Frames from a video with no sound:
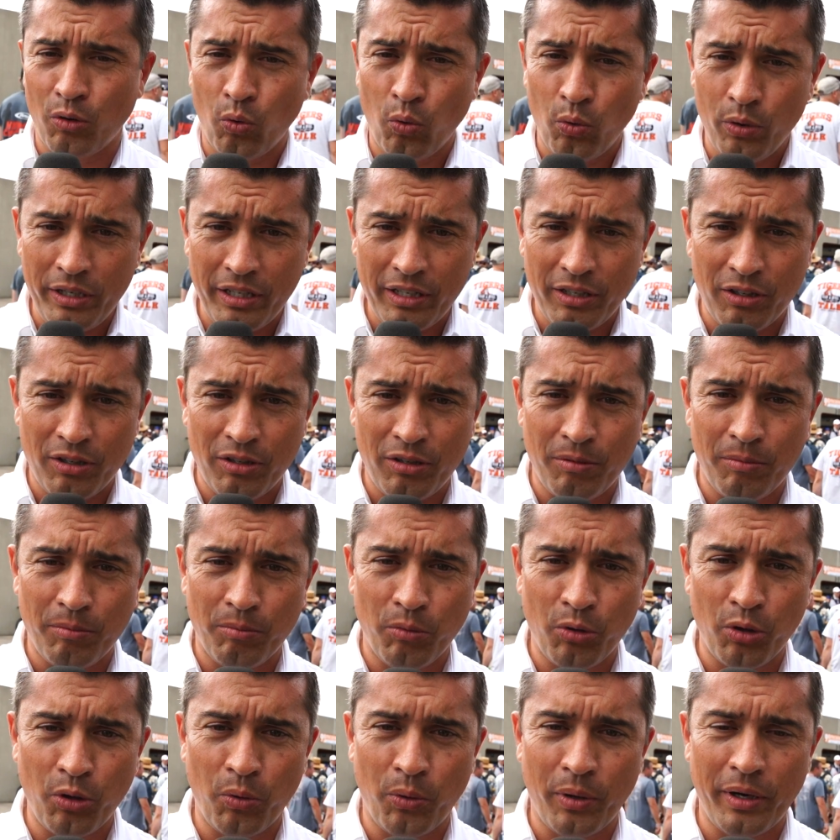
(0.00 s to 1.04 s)
único,
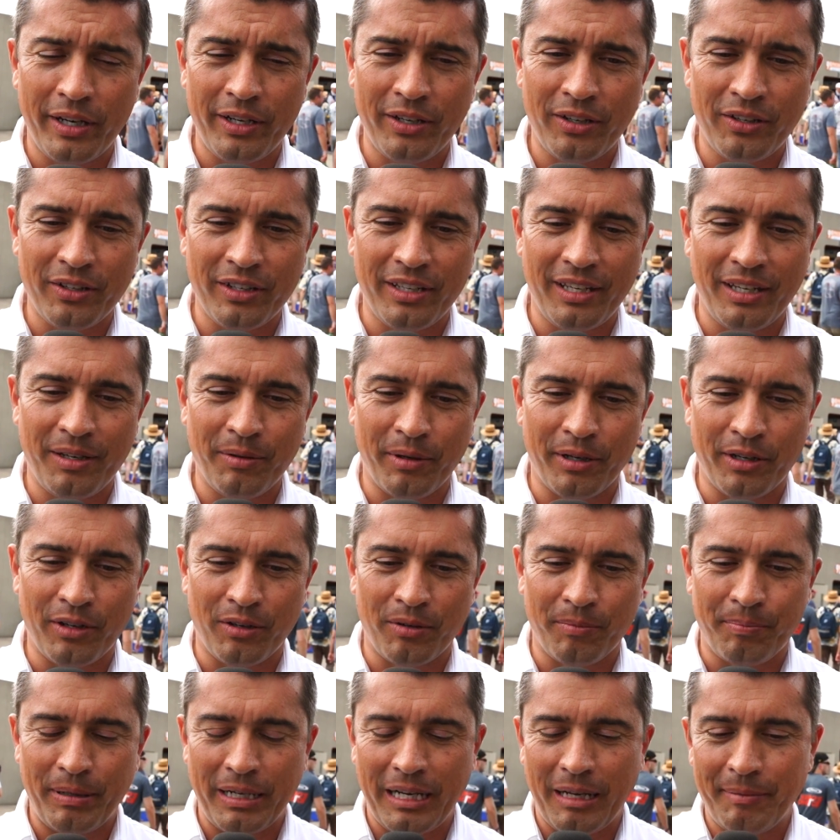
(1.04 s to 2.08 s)
muy bueno y
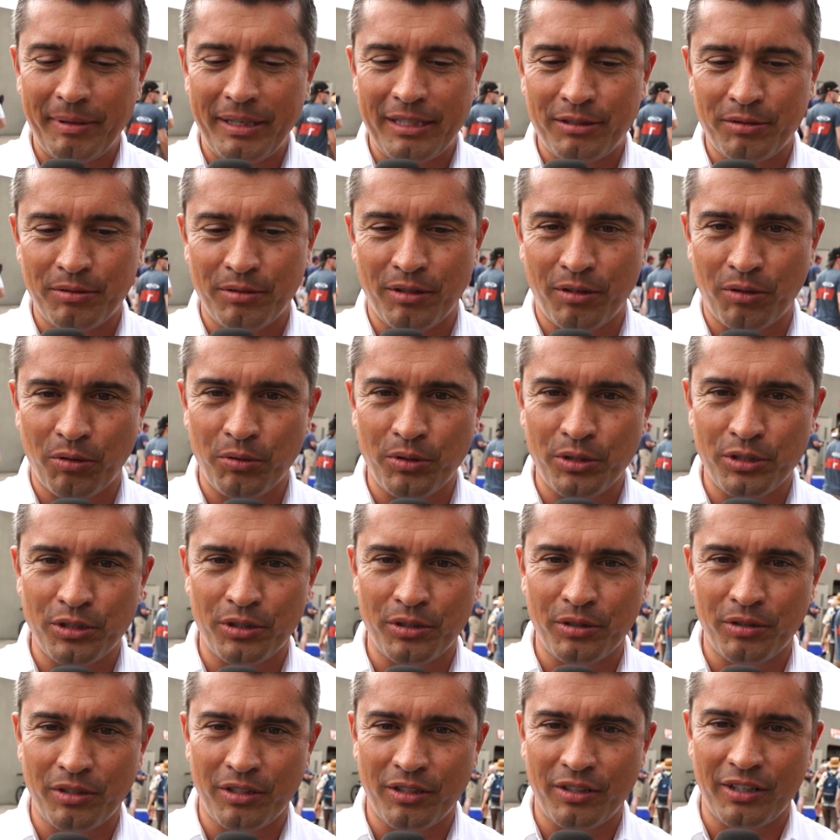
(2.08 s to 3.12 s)
bueno, para mí es un
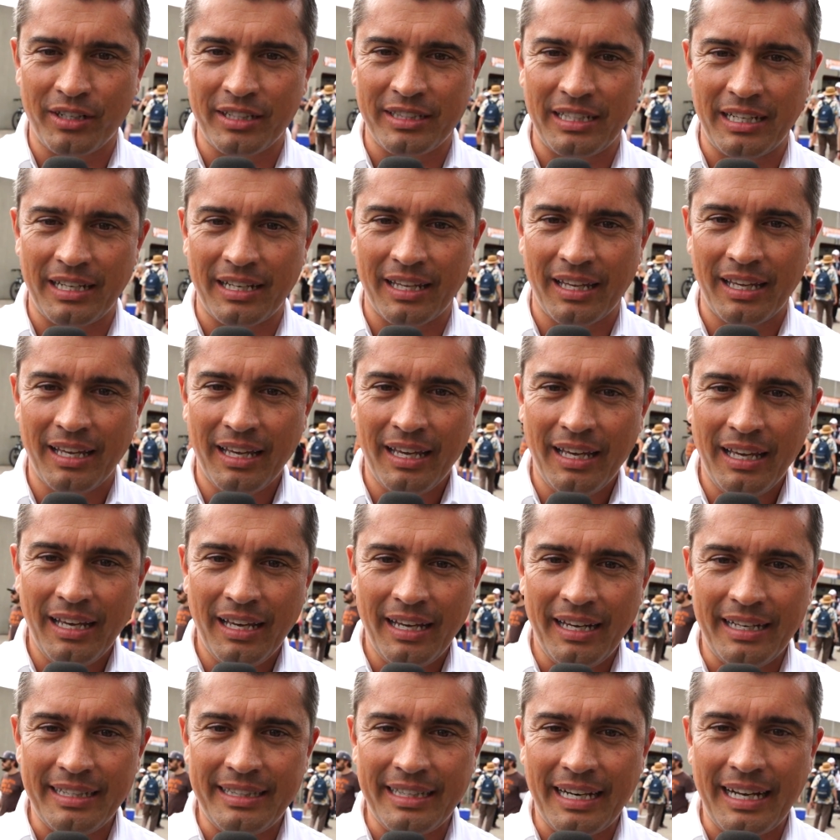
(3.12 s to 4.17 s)
orgullo y un honor estar,
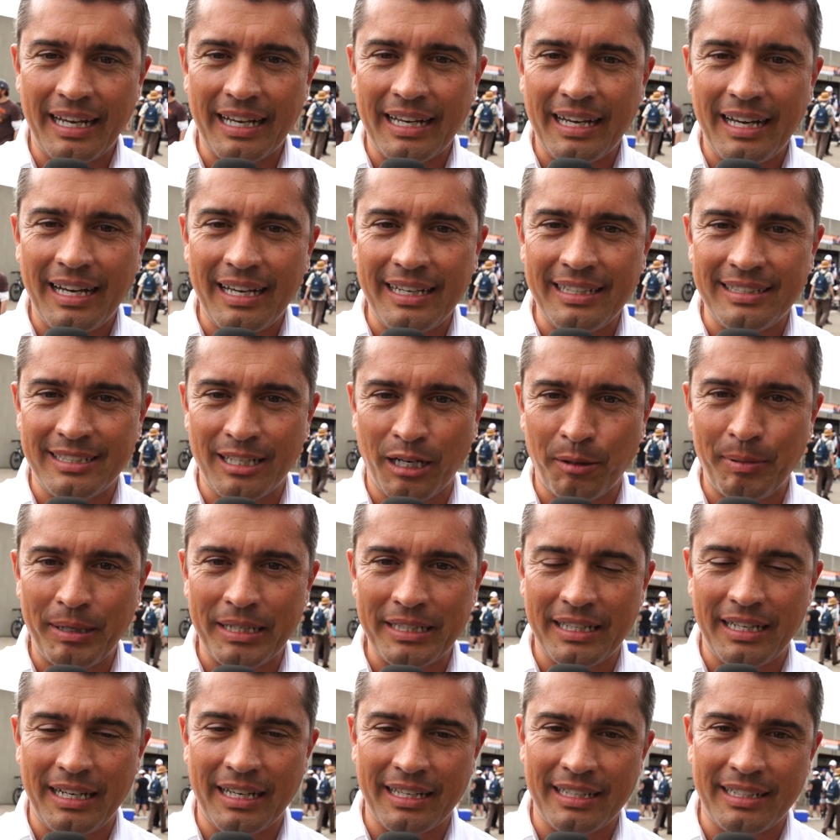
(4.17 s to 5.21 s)
estar acá y ser
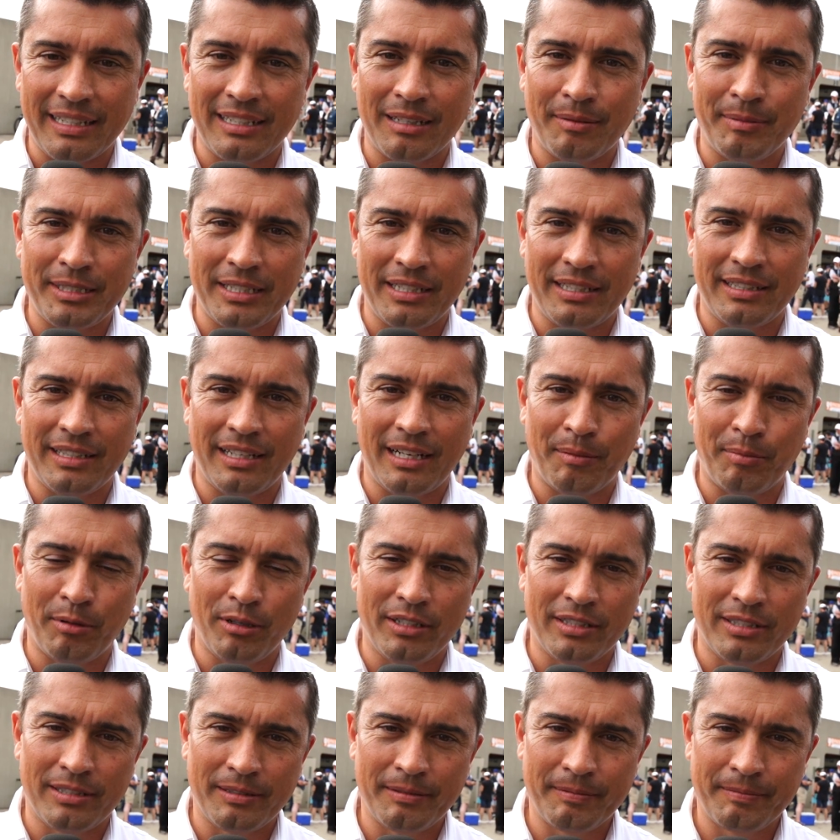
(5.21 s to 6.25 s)
parte de las 500 millas de Indianápolis.